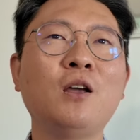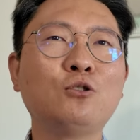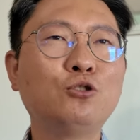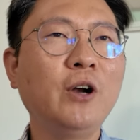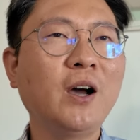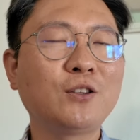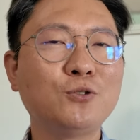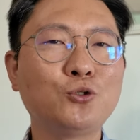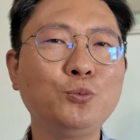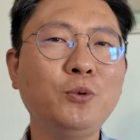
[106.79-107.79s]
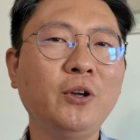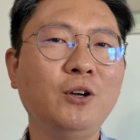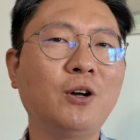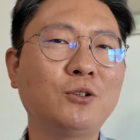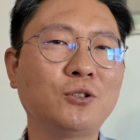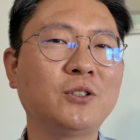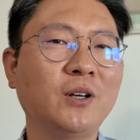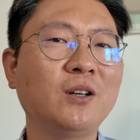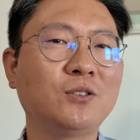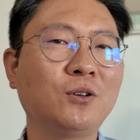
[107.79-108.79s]
굴레 같은 숙명인 거라고 저는
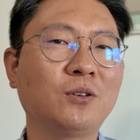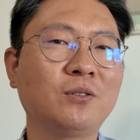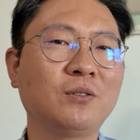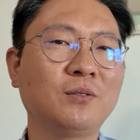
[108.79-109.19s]
생각이 들어요.